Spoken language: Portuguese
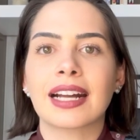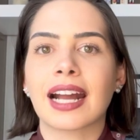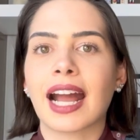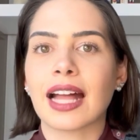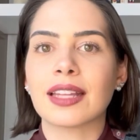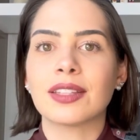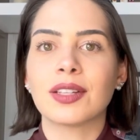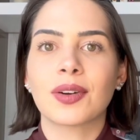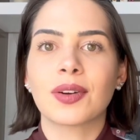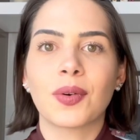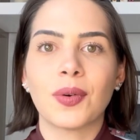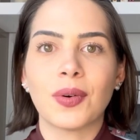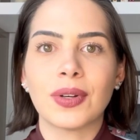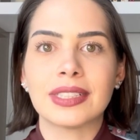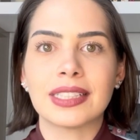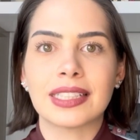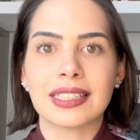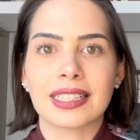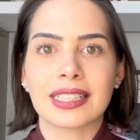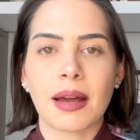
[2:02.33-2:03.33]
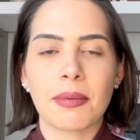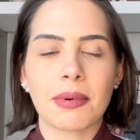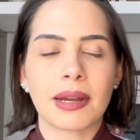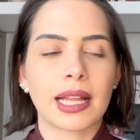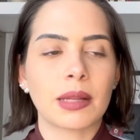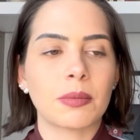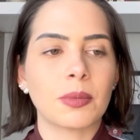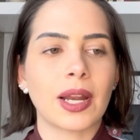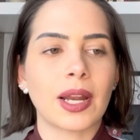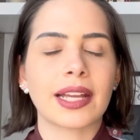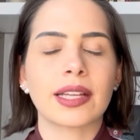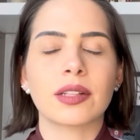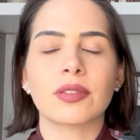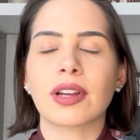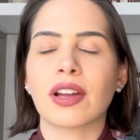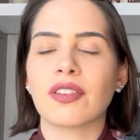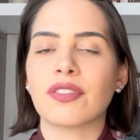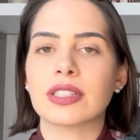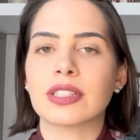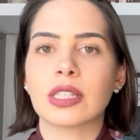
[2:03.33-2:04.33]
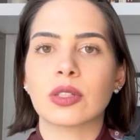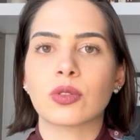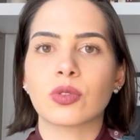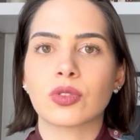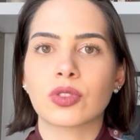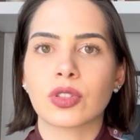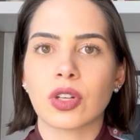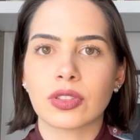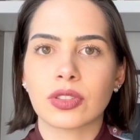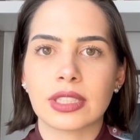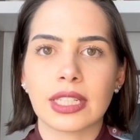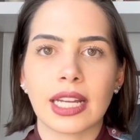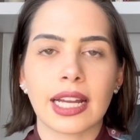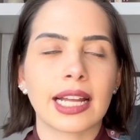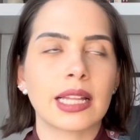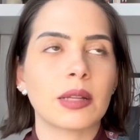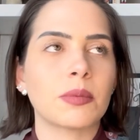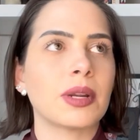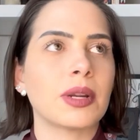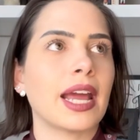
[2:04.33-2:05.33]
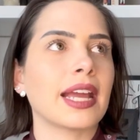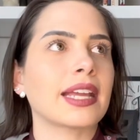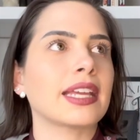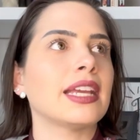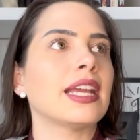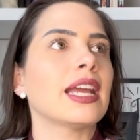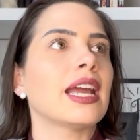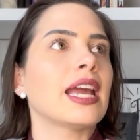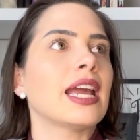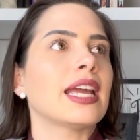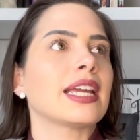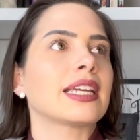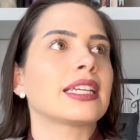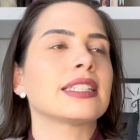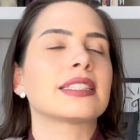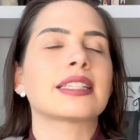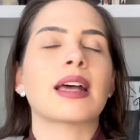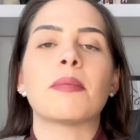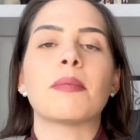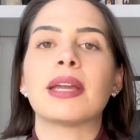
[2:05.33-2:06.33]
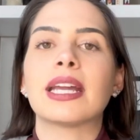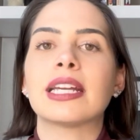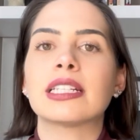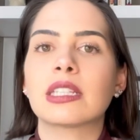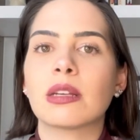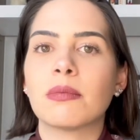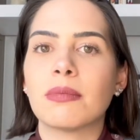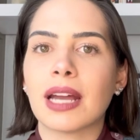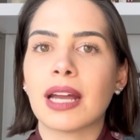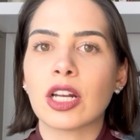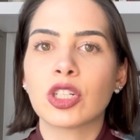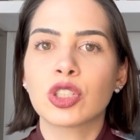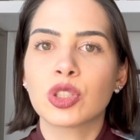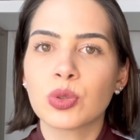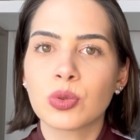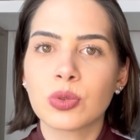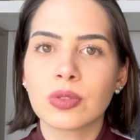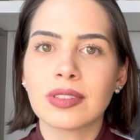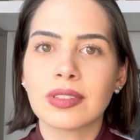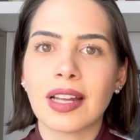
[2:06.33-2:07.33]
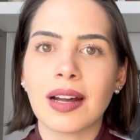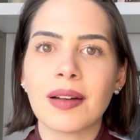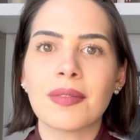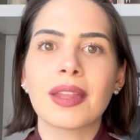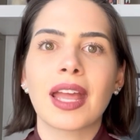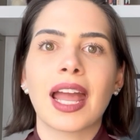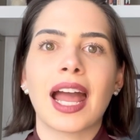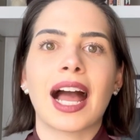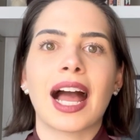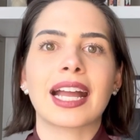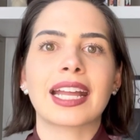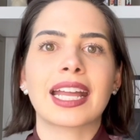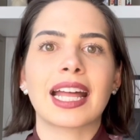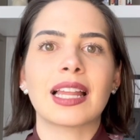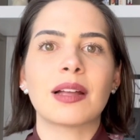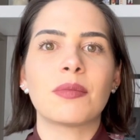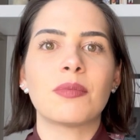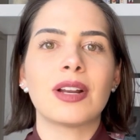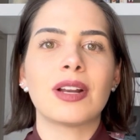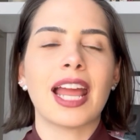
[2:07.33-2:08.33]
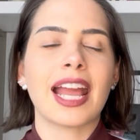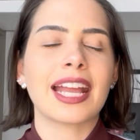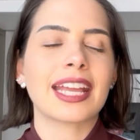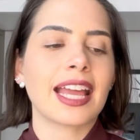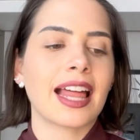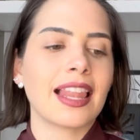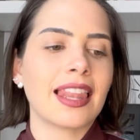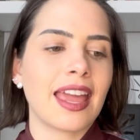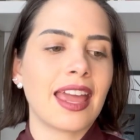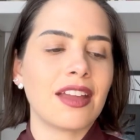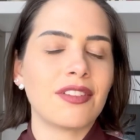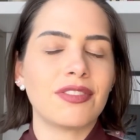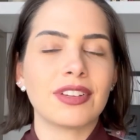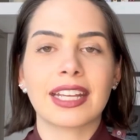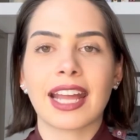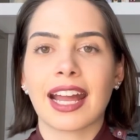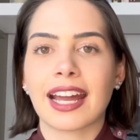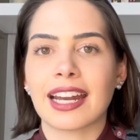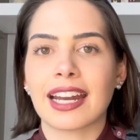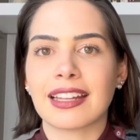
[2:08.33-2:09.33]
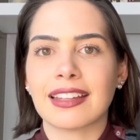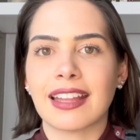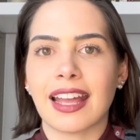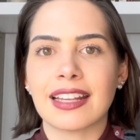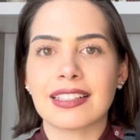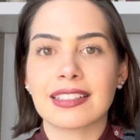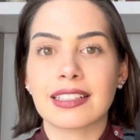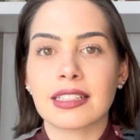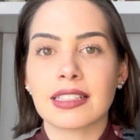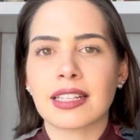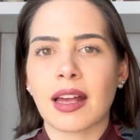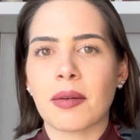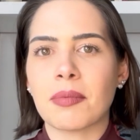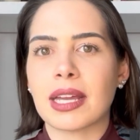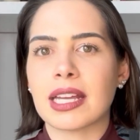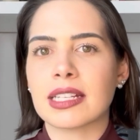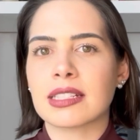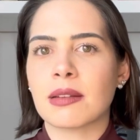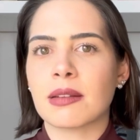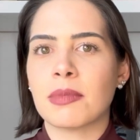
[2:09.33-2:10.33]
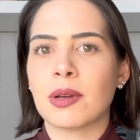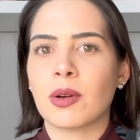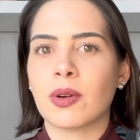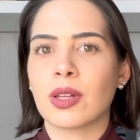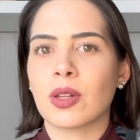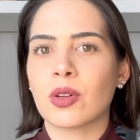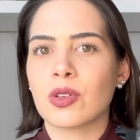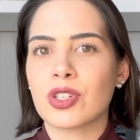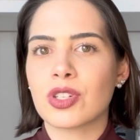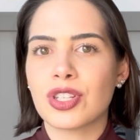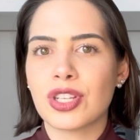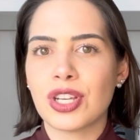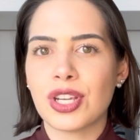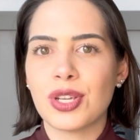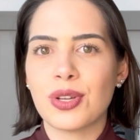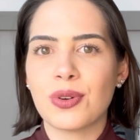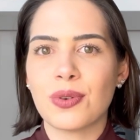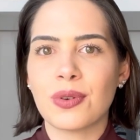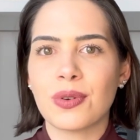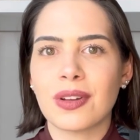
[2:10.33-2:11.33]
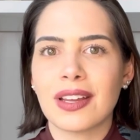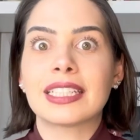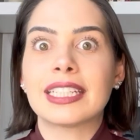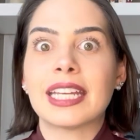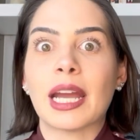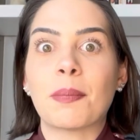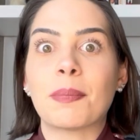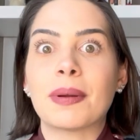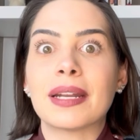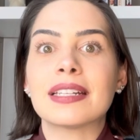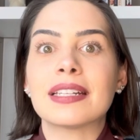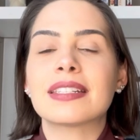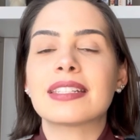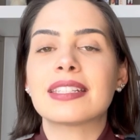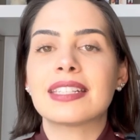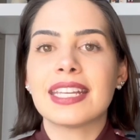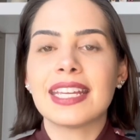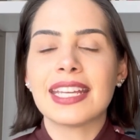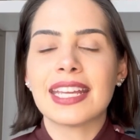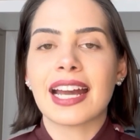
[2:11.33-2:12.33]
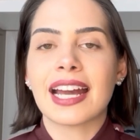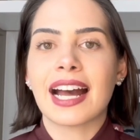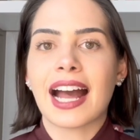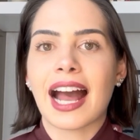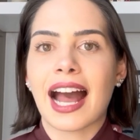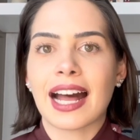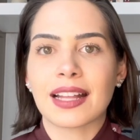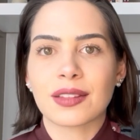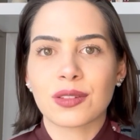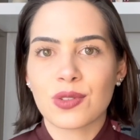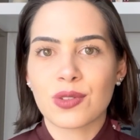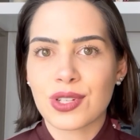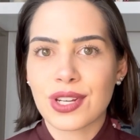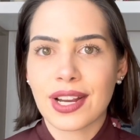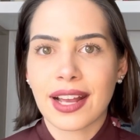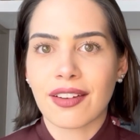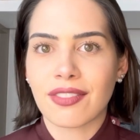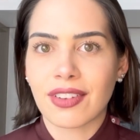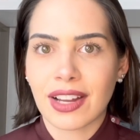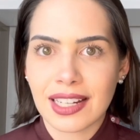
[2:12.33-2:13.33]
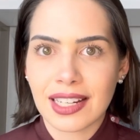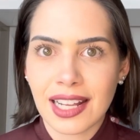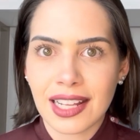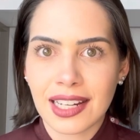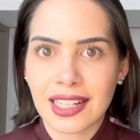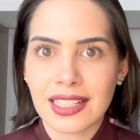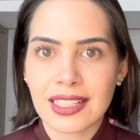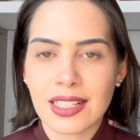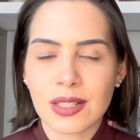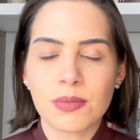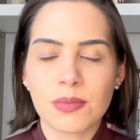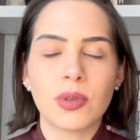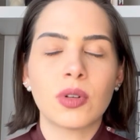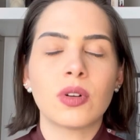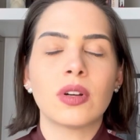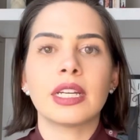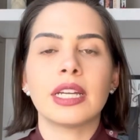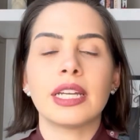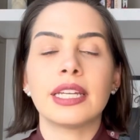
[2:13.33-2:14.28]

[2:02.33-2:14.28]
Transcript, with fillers: cada coisa, sabe? Aquela mulher que não quer fazer tudo sozinha, aquela mulher que, que sabe receber ajuda, aquela mulher que é leve, que agradece, que sabe receber um elogio, que aprecia atos de cavalheirismo.